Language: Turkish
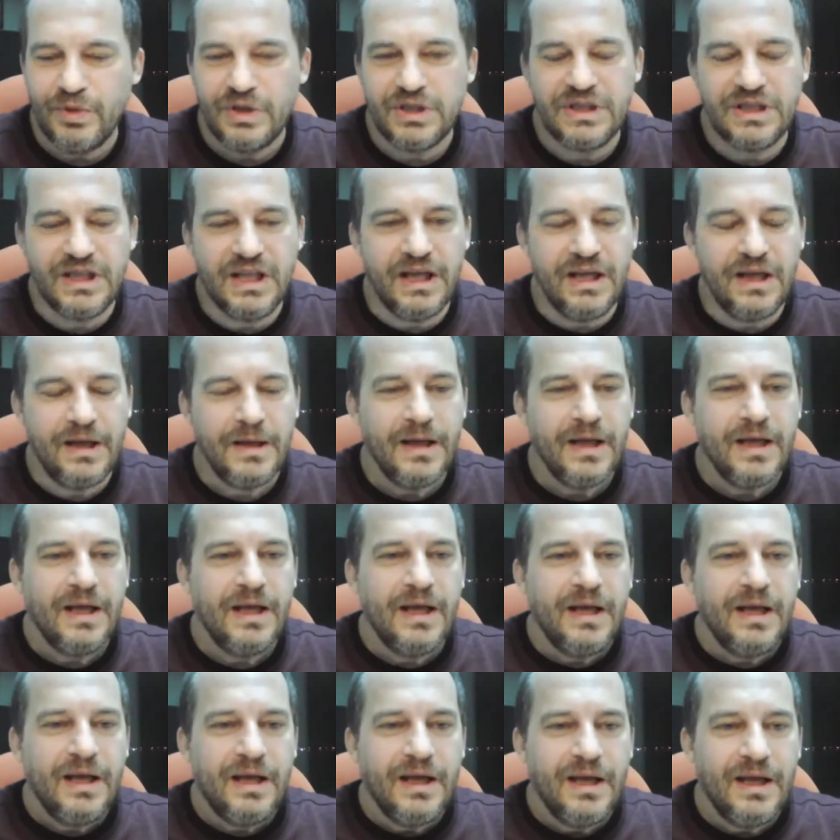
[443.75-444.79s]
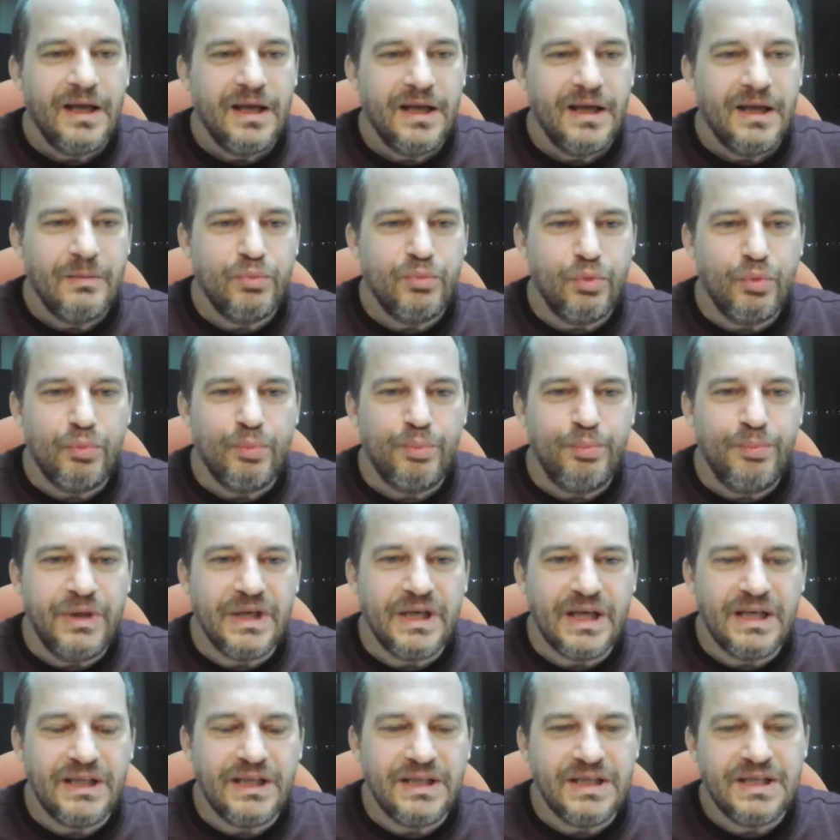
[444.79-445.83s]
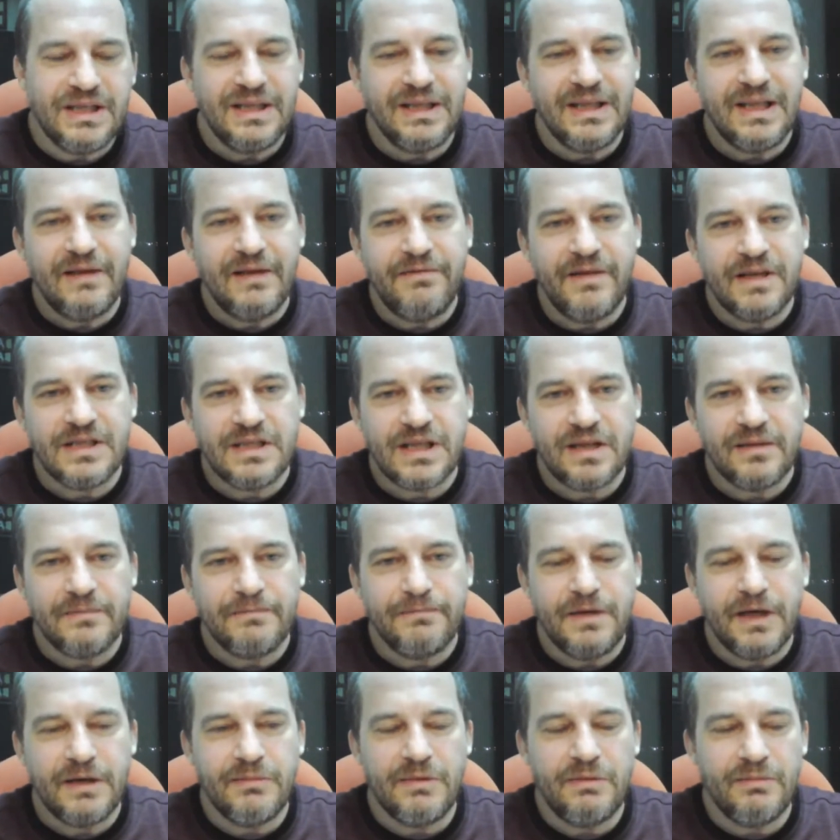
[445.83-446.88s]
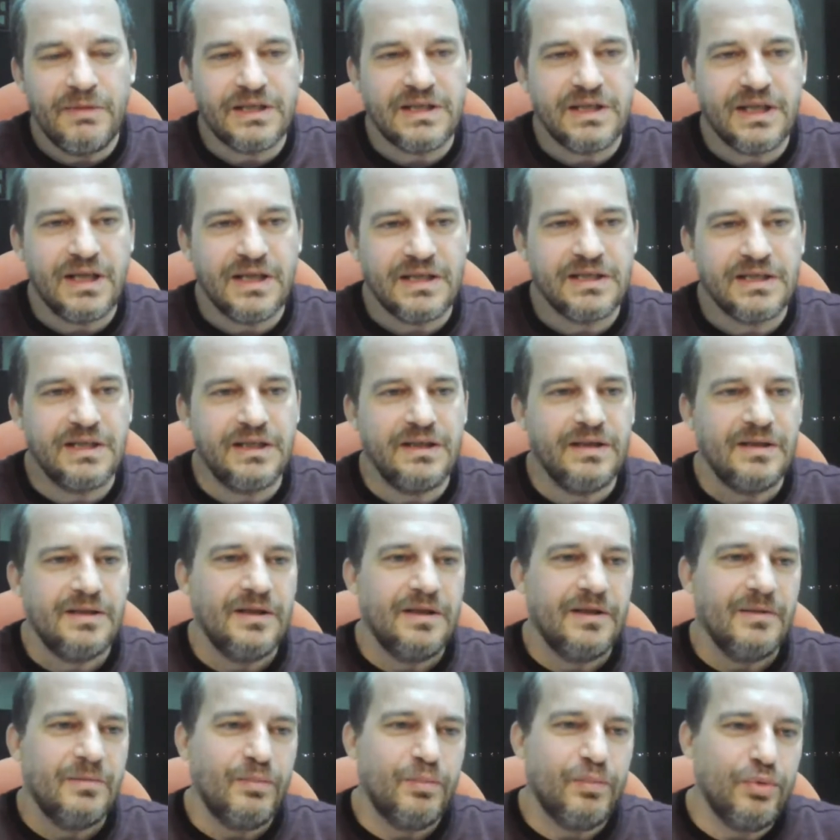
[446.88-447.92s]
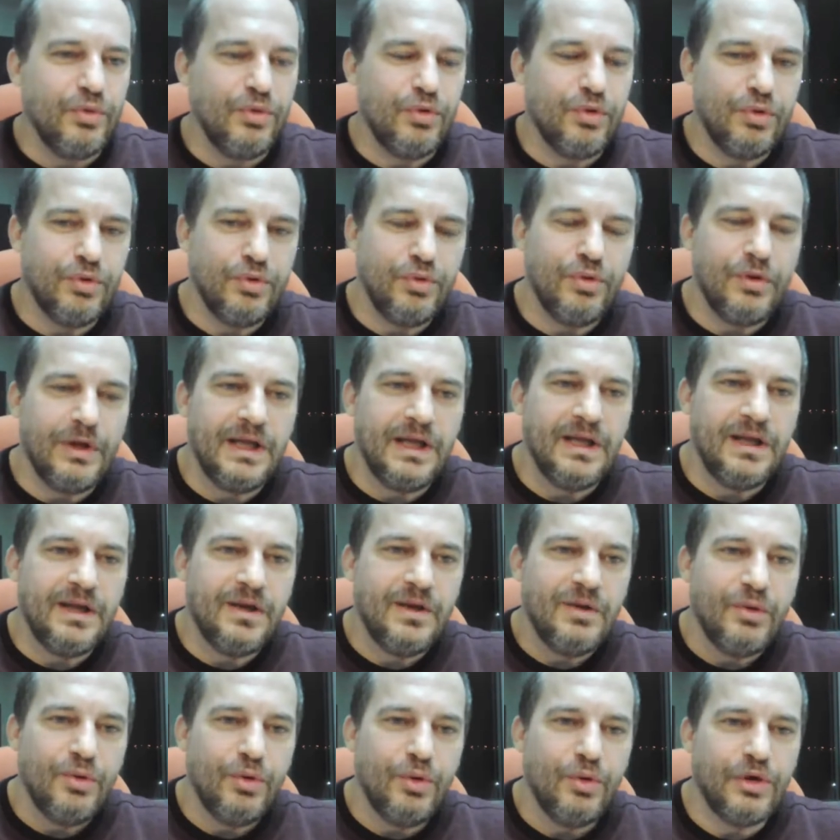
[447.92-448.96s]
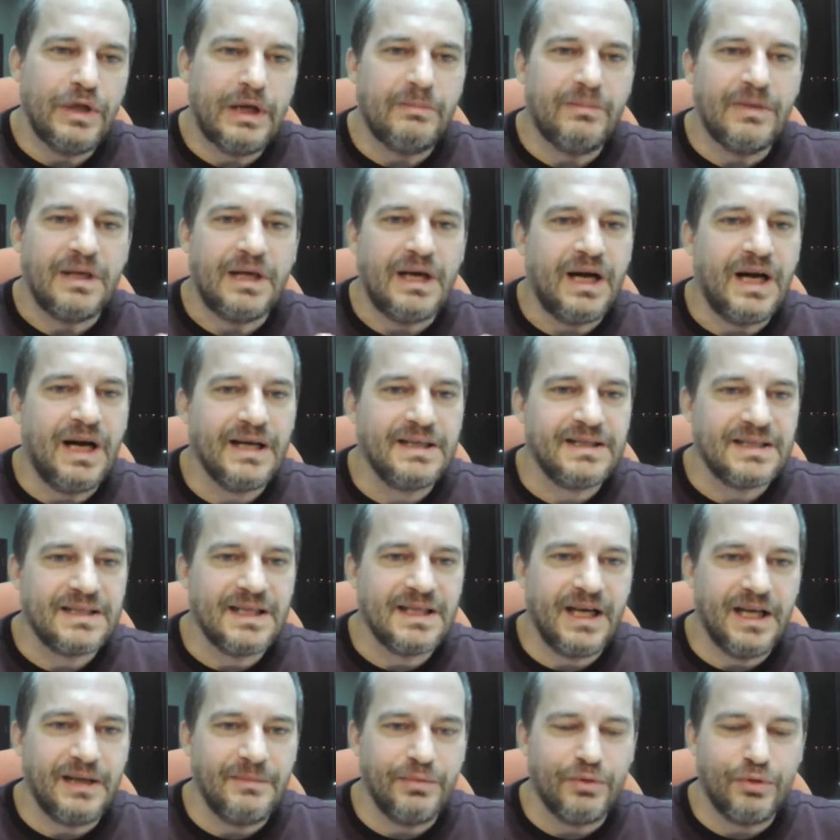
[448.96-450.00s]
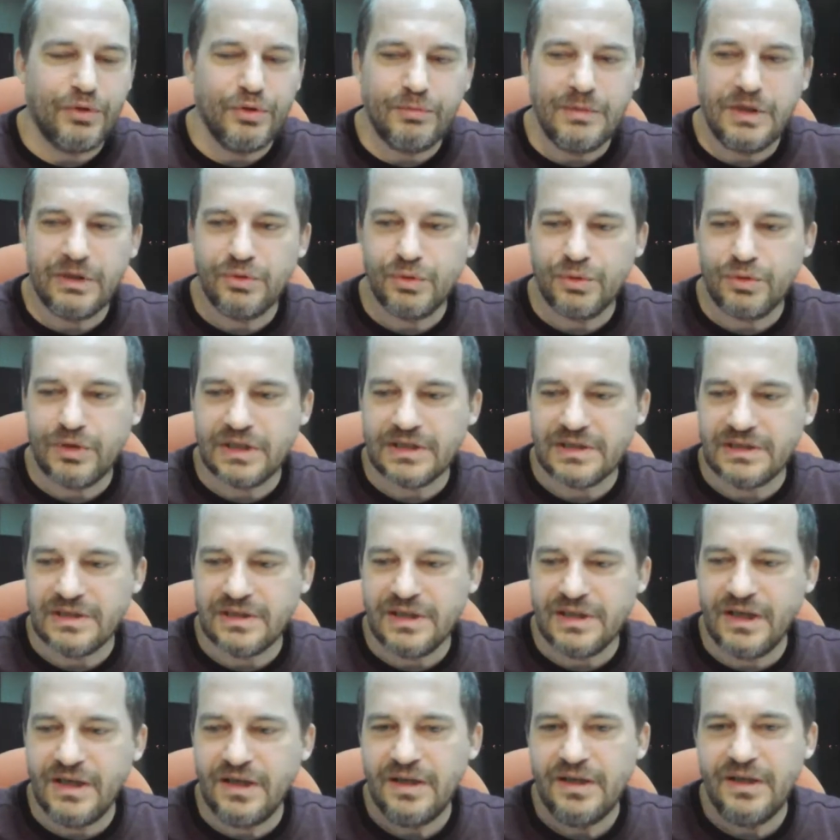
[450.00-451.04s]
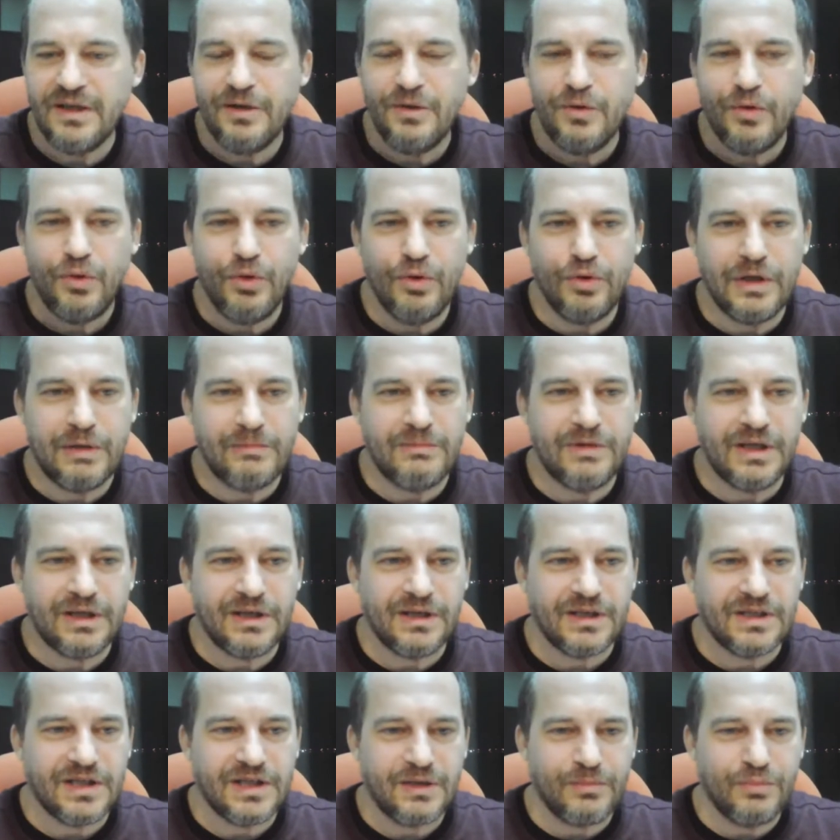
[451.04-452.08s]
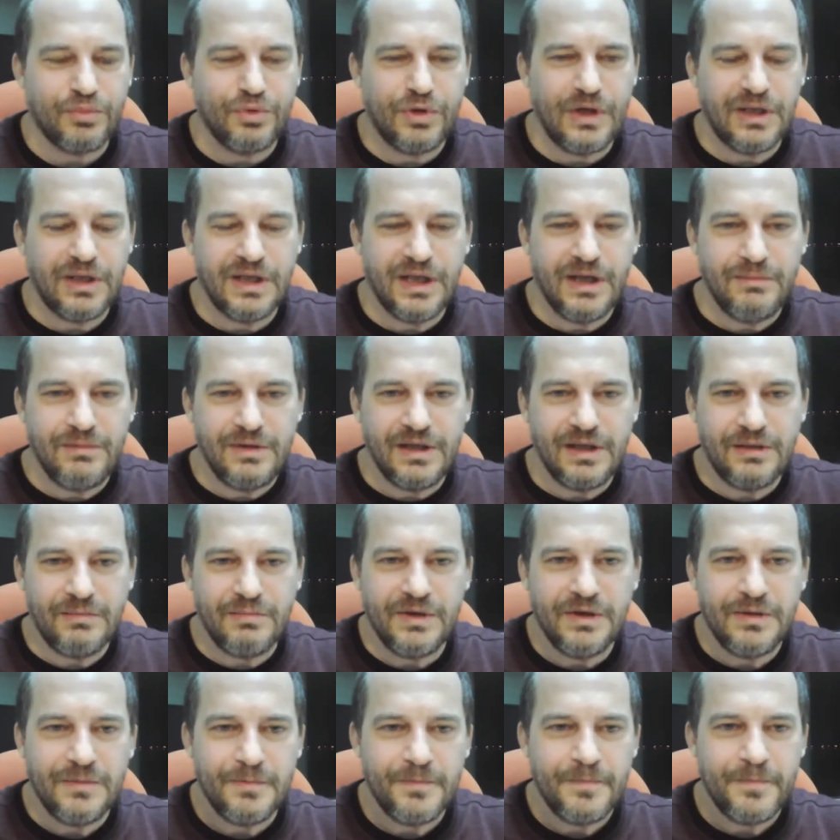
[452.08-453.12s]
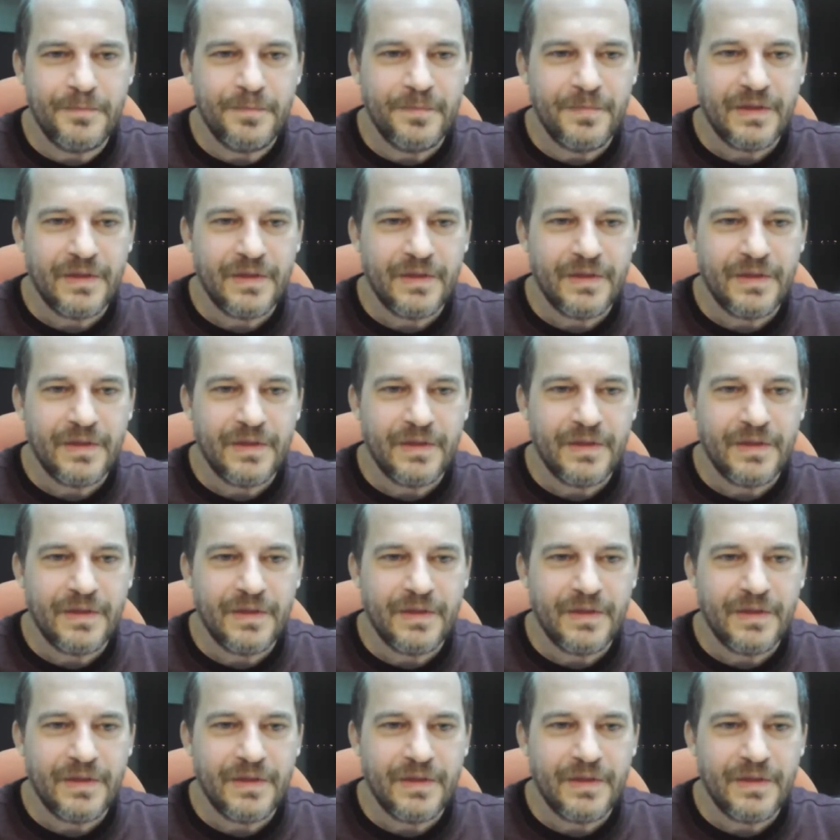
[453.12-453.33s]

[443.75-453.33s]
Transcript: İşte e, bu bir an için nefes alıp verme meselesi bu yönüyle önemli. Hak sahibi olma noktasında önemli arkadaşlar. Bunu anlayabildik mi?